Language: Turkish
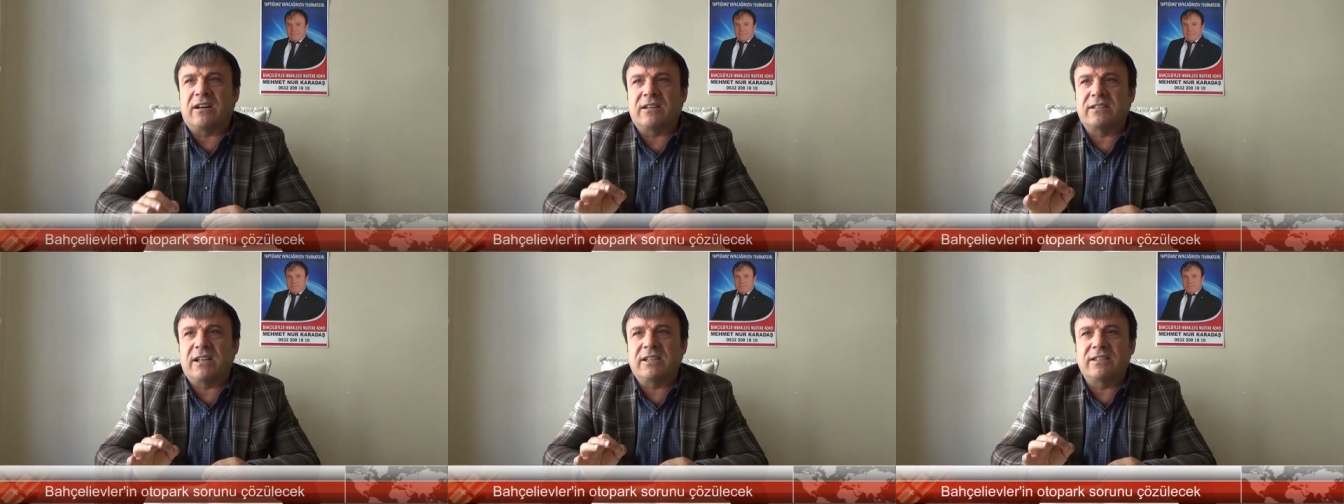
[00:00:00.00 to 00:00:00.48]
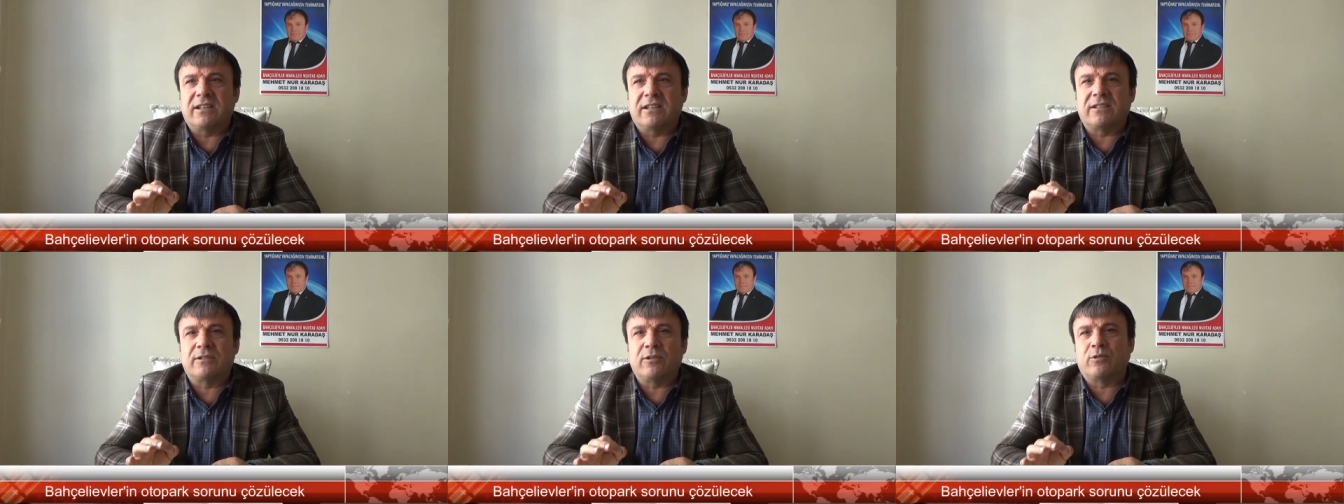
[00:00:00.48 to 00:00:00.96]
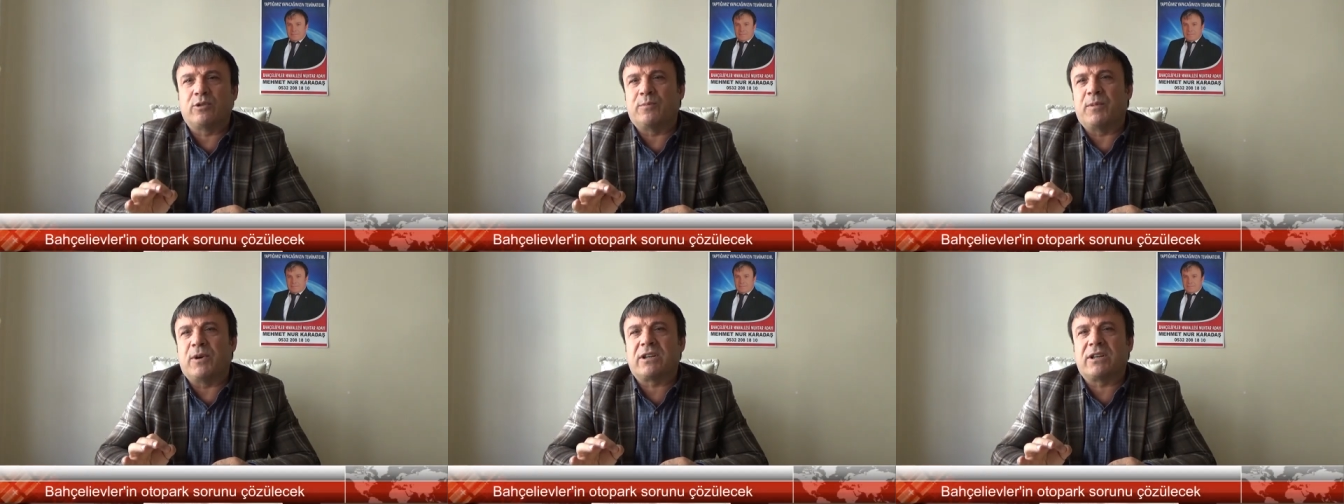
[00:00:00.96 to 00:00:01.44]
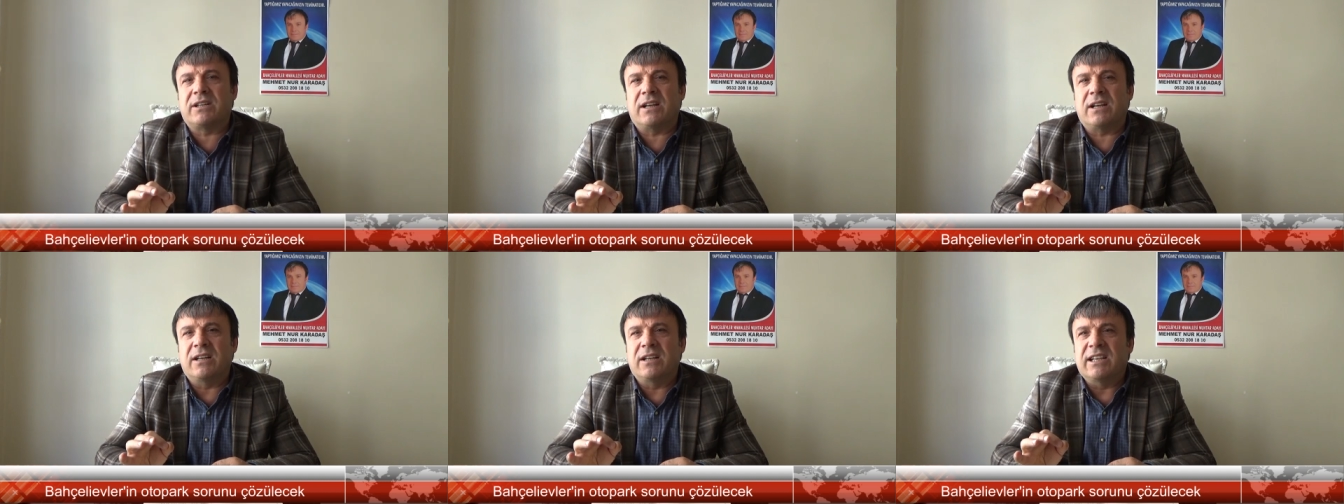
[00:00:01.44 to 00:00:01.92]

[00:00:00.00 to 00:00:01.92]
kanayan yarası otoparkına